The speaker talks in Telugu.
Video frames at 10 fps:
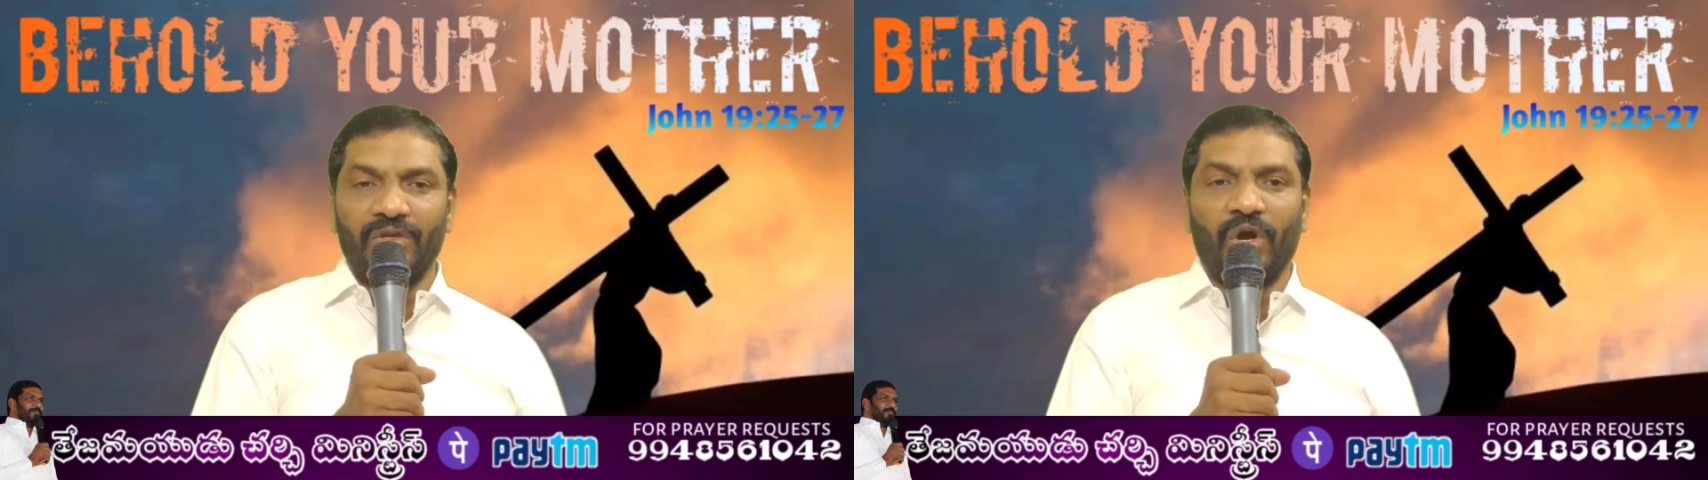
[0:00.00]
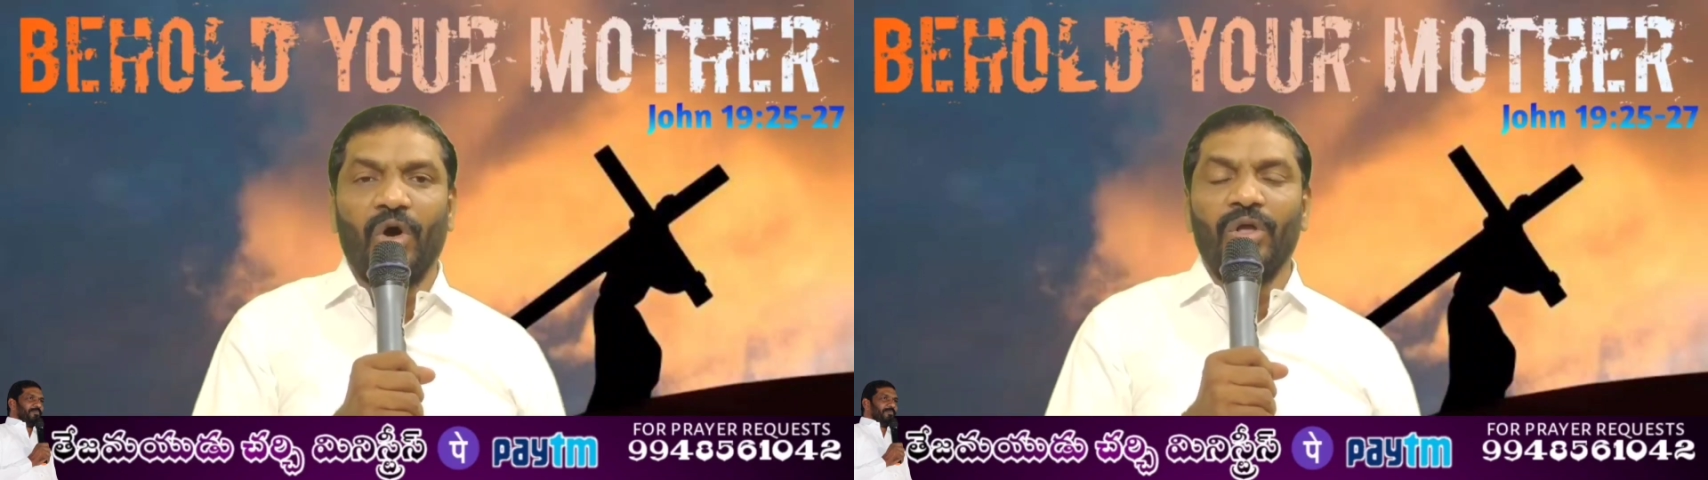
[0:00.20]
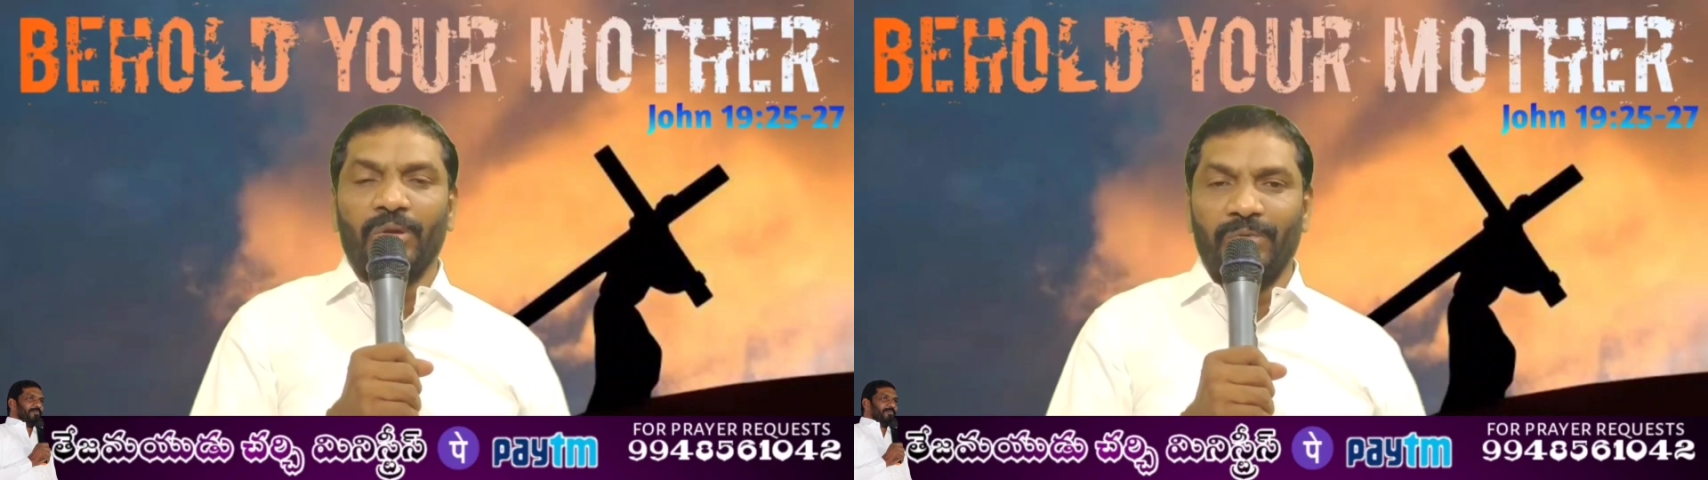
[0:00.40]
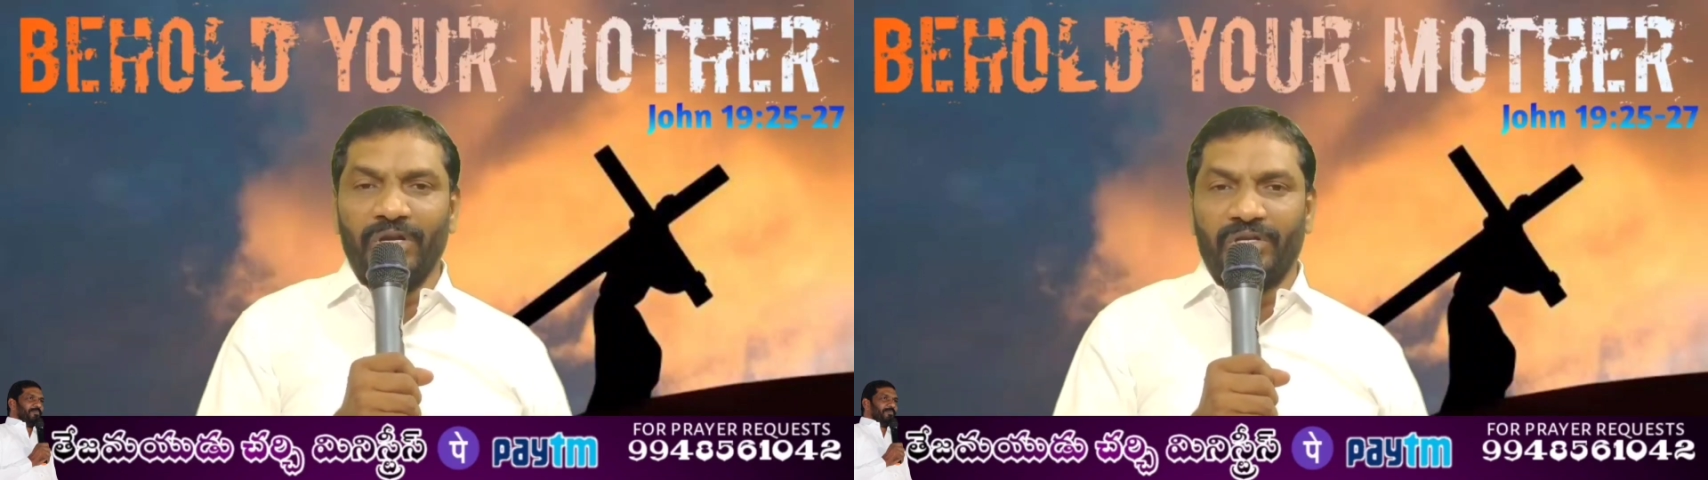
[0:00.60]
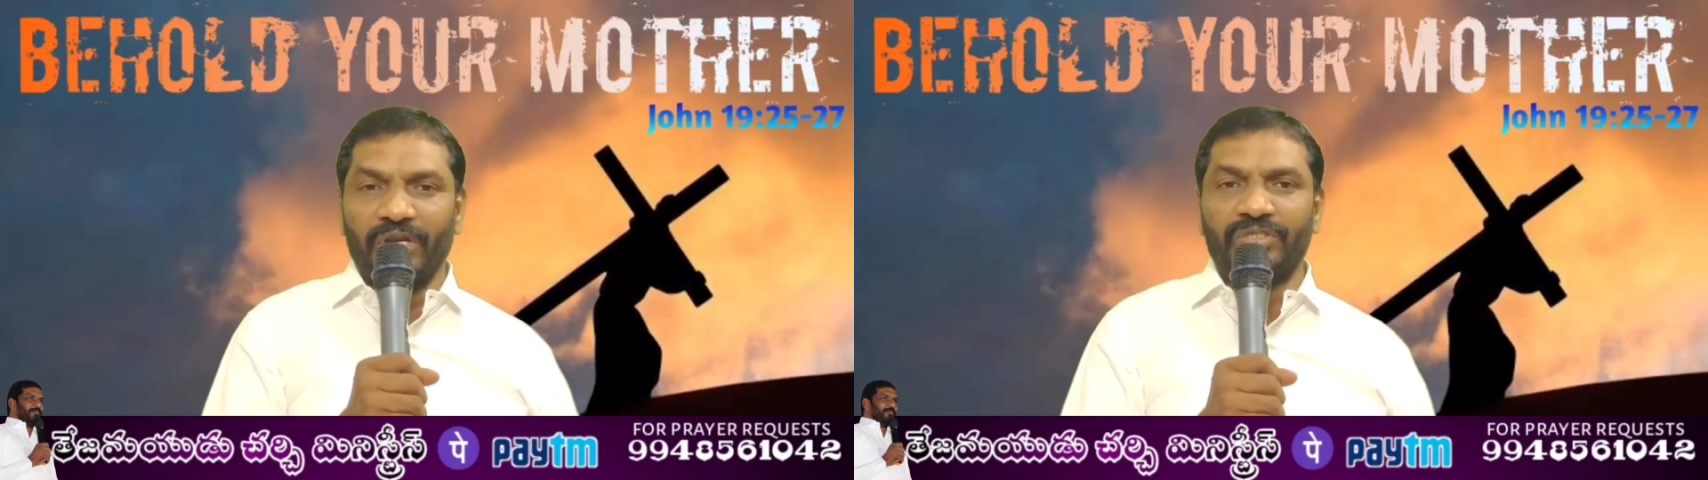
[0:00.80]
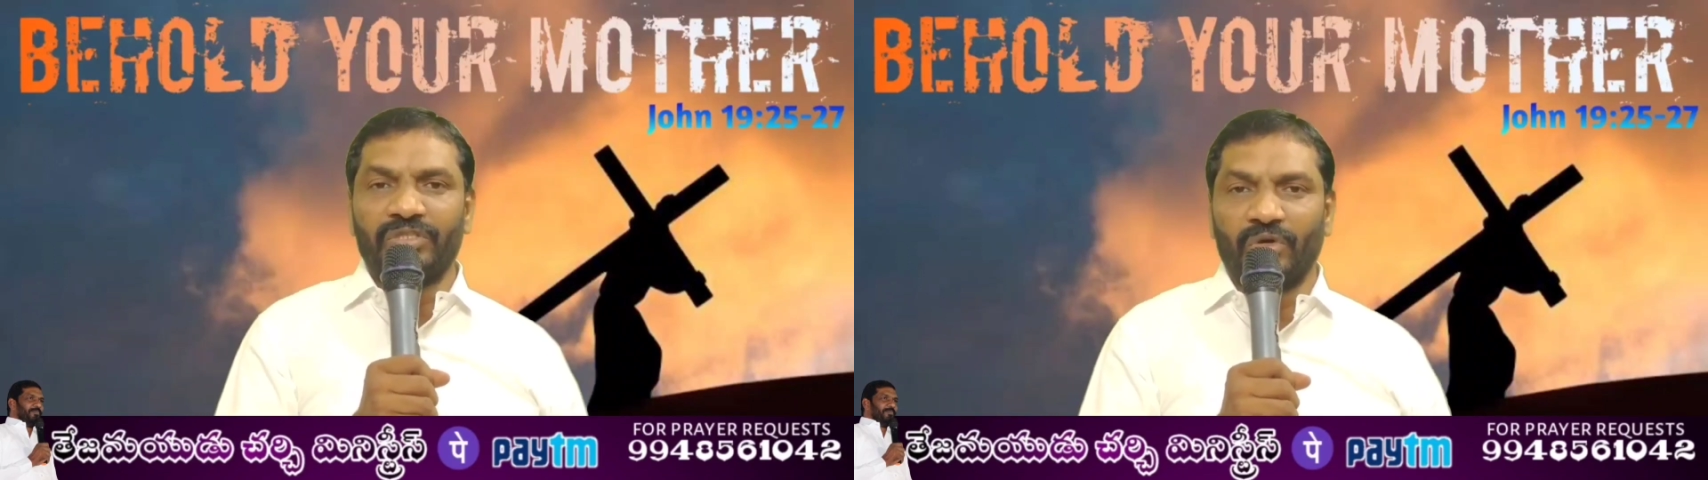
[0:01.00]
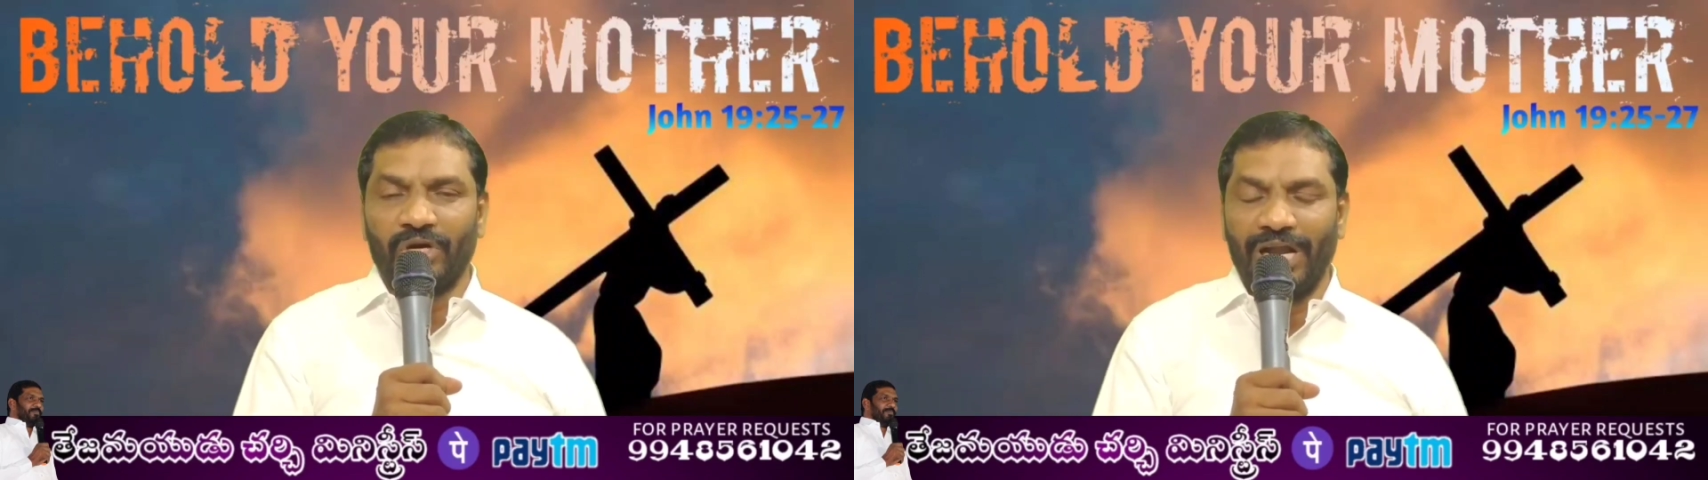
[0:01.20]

ఇదిగో మీరు క్రీస్తుతో